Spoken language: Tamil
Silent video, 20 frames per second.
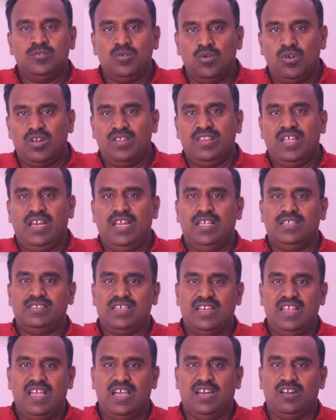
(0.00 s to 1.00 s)
சொல்றதானே
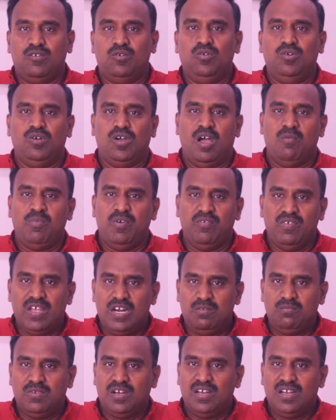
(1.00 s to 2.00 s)
சரியா இருக்கும் அப்ப
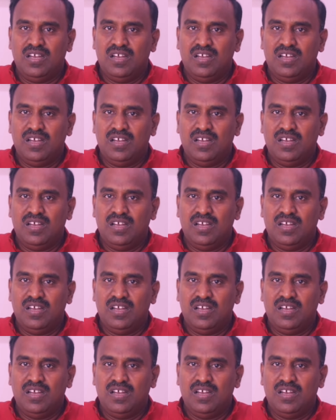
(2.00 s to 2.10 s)
வெறும்